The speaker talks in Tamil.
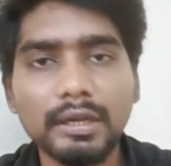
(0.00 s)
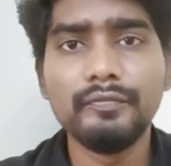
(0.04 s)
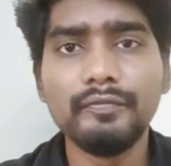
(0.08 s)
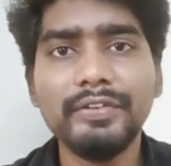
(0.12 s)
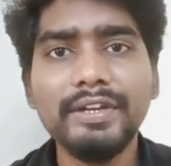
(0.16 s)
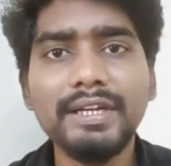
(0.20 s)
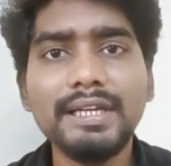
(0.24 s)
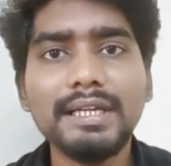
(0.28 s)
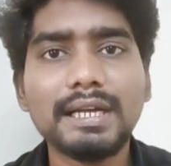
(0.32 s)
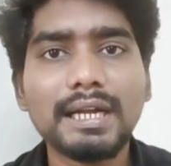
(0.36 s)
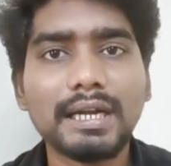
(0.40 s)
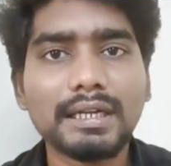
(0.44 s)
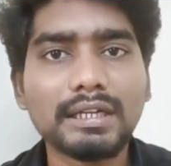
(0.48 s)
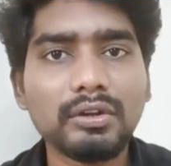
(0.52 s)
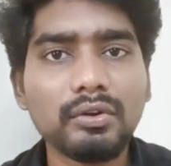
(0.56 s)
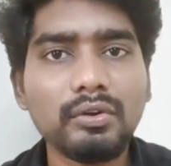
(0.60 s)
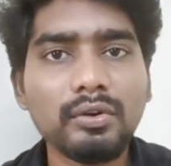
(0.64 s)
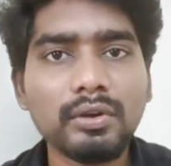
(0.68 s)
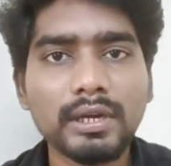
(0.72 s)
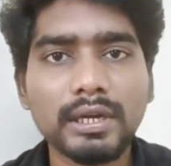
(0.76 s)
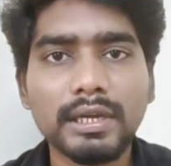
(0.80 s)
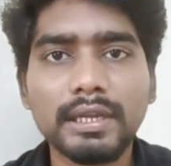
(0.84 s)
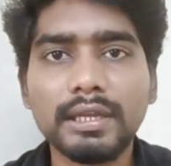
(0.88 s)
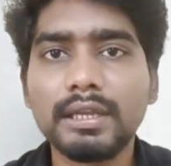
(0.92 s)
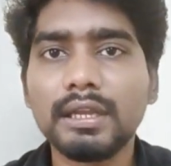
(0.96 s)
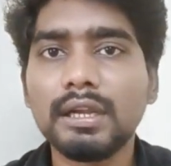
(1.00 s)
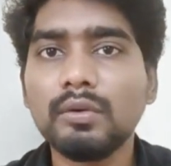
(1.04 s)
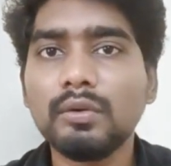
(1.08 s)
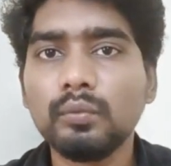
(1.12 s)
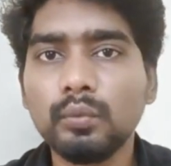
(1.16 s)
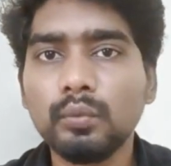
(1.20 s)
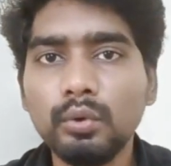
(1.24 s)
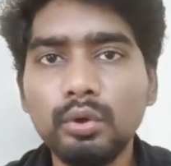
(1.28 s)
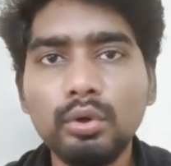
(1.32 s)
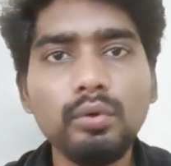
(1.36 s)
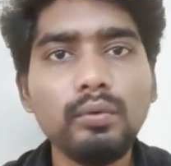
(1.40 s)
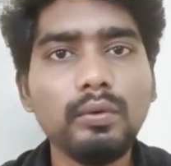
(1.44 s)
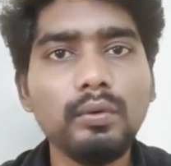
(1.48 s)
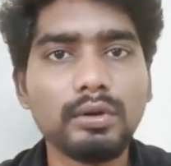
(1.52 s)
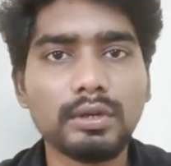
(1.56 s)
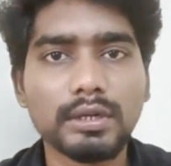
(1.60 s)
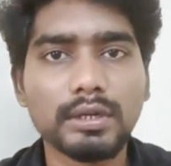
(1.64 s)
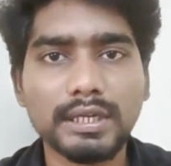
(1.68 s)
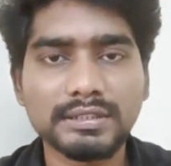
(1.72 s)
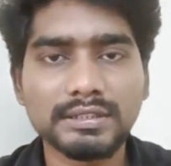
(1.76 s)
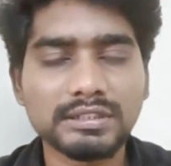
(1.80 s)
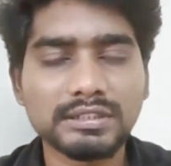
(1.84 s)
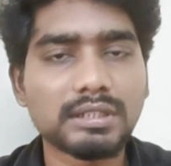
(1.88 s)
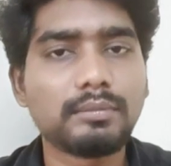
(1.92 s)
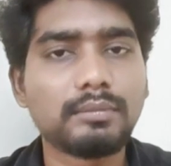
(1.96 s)
வீடு கட்டணும்னு நினைக்கிற ஒரு ஒரு
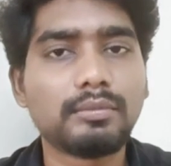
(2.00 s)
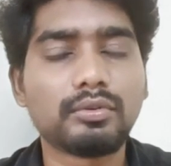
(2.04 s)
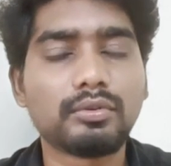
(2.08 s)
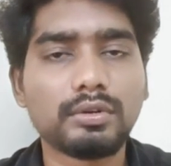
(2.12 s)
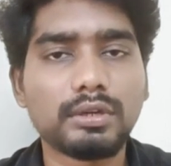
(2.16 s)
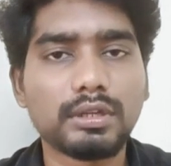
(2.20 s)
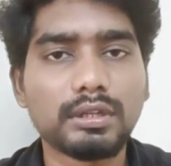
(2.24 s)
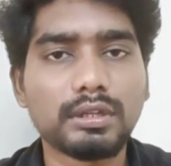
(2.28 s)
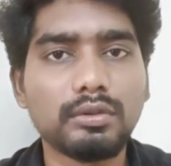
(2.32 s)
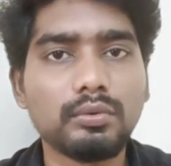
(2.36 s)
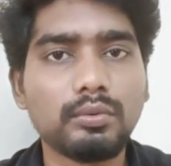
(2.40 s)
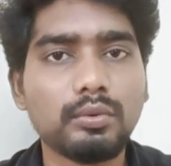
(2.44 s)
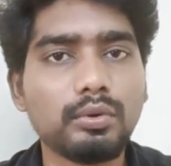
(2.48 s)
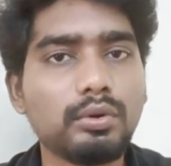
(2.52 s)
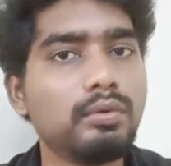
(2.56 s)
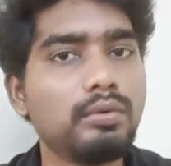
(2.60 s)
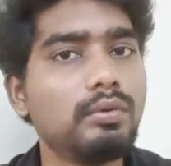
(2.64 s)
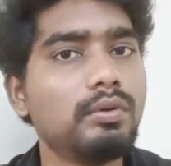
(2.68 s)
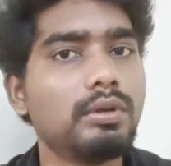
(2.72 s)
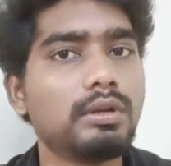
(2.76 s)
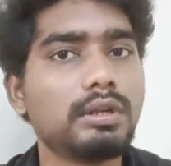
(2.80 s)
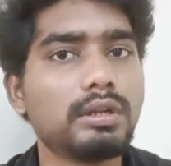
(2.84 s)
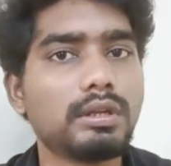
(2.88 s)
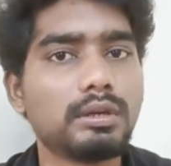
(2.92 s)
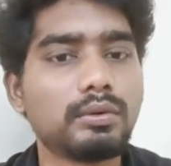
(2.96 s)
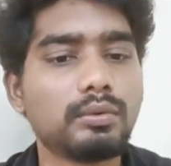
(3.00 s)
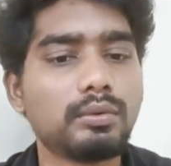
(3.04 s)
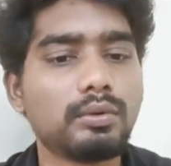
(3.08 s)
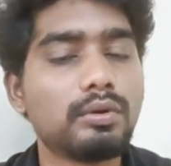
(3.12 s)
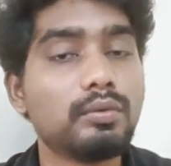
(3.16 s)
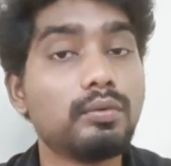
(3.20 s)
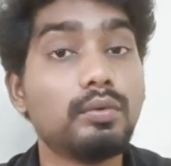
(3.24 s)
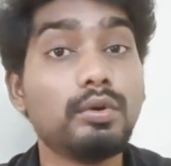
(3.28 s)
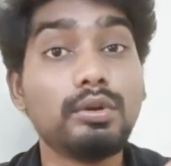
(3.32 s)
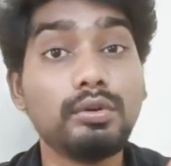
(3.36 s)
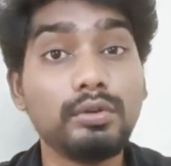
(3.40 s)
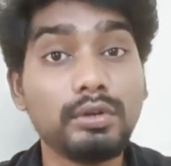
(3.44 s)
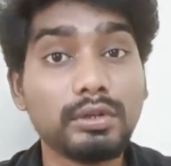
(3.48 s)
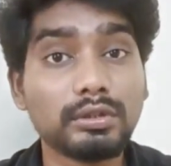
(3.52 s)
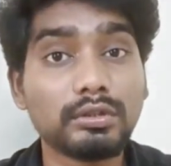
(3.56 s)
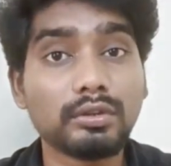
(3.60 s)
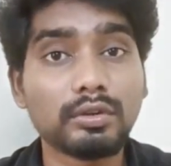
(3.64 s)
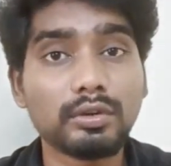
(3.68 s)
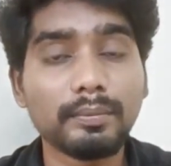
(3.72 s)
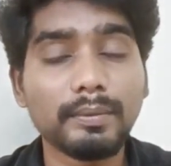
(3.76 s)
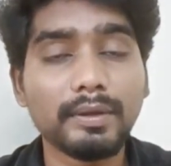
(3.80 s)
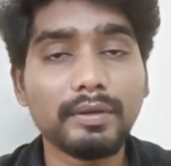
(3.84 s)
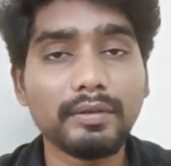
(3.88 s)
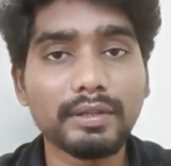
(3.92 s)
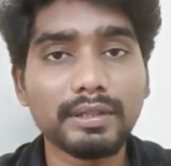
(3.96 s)
கஸ்டமரும் அதாவது ஒரு ஒரு ஒரு ஒரு
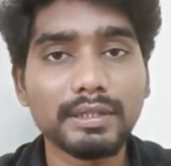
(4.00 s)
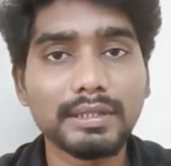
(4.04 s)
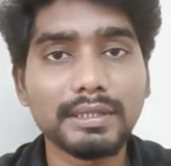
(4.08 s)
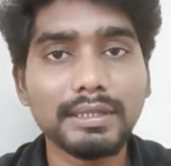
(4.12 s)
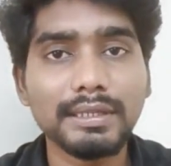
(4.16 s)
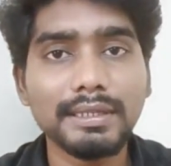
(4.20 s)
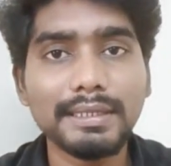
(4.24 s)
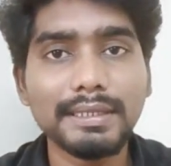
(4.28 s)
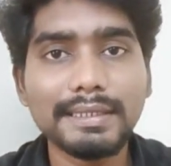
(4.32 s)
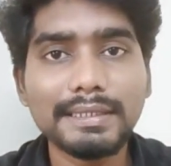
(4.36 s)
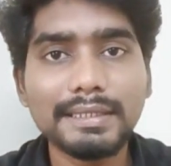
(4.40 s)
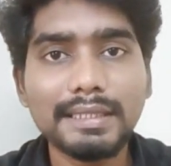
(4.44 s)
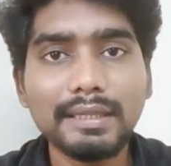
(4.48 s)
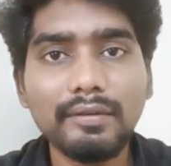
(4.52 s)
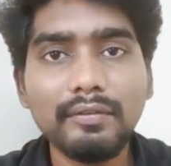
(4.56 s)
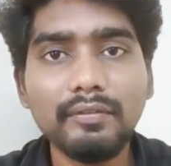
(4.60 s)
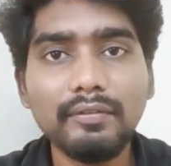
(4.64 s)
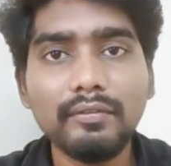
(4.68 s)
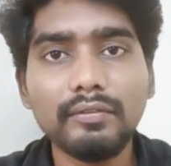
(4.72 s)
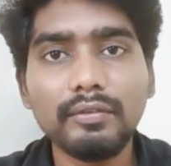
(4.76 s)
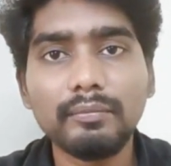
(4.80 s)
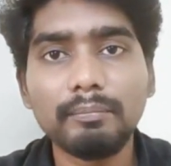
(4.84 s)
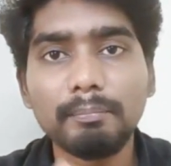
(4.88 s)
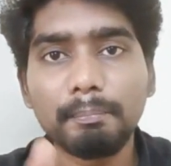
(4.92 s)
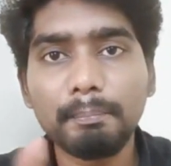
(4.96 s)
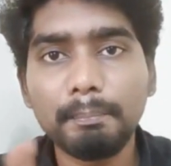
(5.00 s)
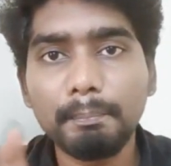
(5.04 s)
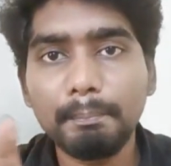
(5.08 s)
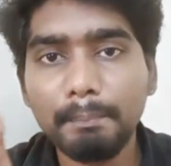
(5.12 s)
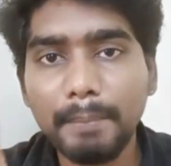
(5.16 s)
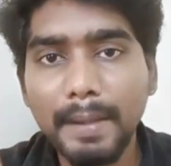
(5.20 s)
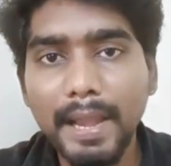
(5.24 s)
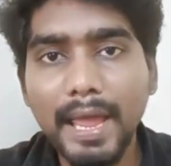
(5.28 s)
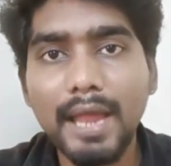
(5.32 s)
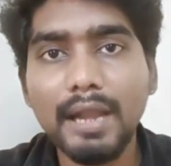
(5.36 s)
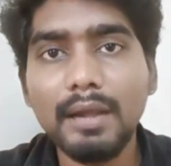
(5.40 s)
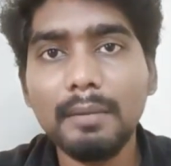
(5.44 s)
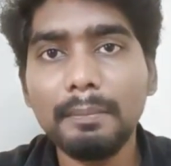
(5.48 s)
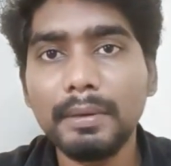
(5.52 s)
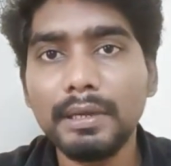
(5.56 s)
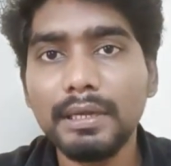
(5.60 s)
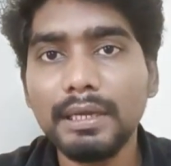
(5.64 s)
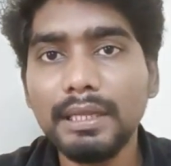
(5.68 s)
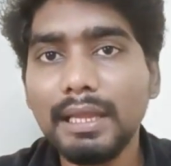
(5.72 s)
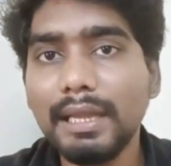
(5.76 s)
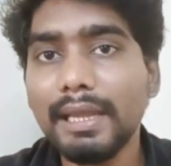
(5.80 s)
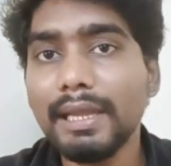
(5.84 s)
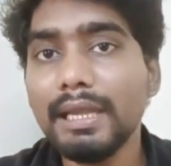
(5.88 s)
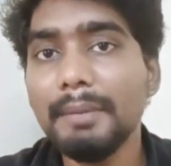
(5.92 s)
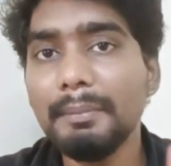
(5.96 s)
ஒருத்தருமே வந்து இதை பிளான்
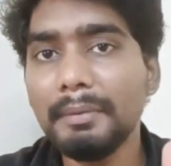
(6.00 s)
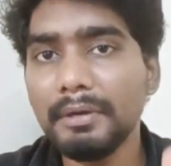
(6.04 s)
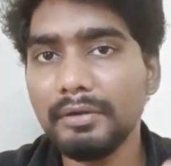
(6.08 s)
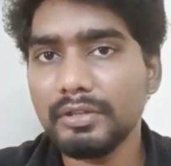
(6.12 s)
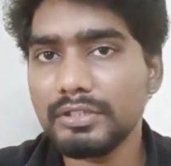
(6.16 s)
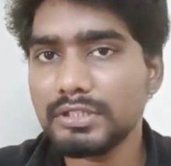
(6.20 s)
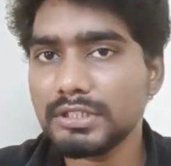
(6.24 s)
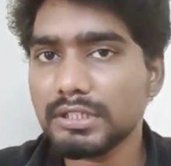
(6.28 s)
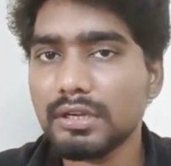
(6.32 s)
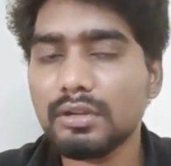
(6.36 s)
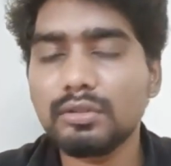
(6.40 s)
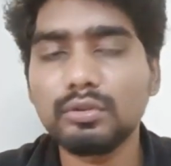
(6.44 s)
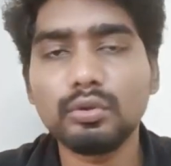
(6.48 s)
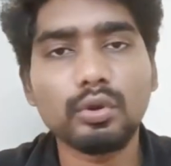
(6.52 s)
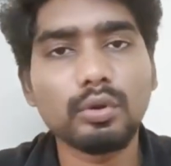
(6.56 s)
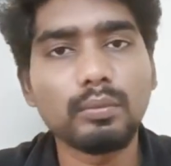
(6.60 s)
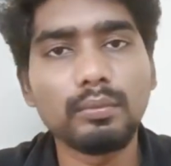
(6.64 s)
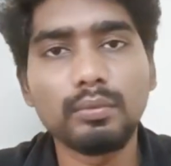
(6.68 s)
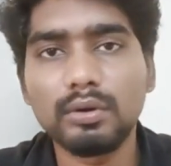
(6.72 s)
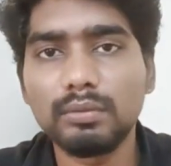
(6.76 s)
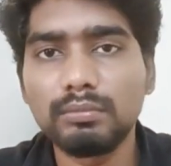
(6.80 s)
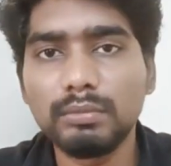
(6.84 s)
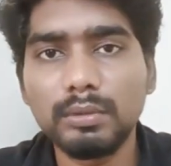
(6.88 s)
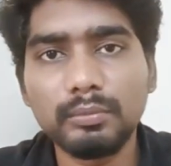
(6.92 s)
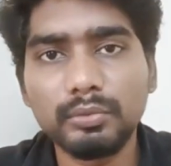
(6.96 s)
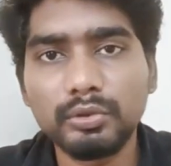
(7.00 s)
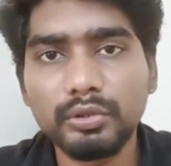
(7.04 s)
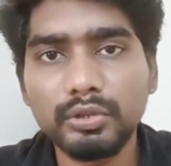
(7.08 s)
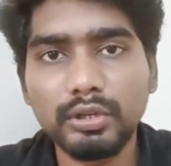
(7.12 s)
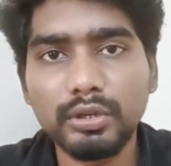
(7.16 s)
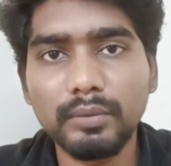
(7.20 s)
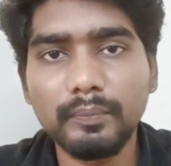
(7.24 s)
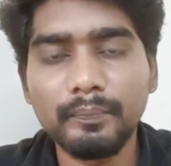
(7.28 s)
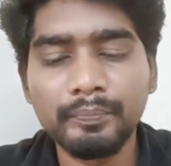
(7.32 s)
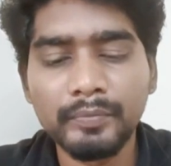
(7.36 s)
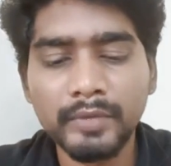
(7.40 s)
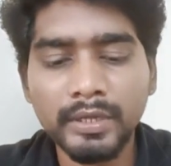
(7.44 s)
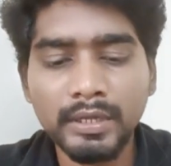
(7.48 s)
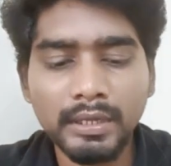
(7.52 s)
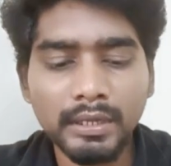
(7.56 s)
பண்ணி ரெடி பண்ணி வச்சுக்கிறது ரொம்ப ரொம்ப முக்கியம்